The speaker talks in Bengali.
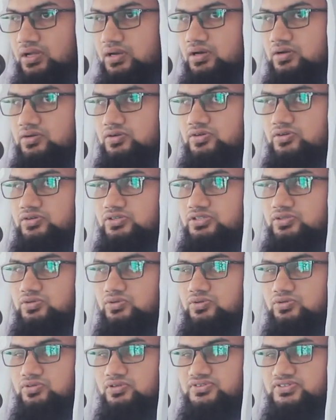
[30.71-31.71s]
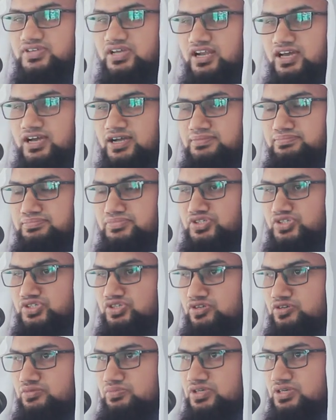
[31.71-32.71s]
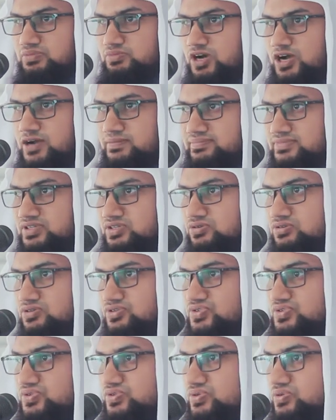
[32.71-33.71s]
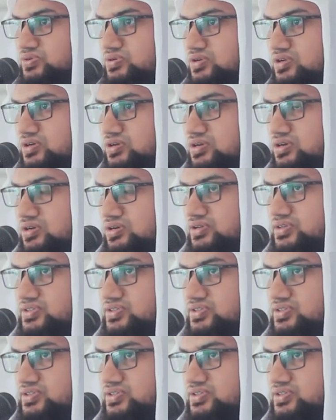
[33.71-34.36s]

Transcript: লক্ষ কোটি দরুদ সালাম বিশ্বনবী মোহাম্মদুর রসুল্লাহ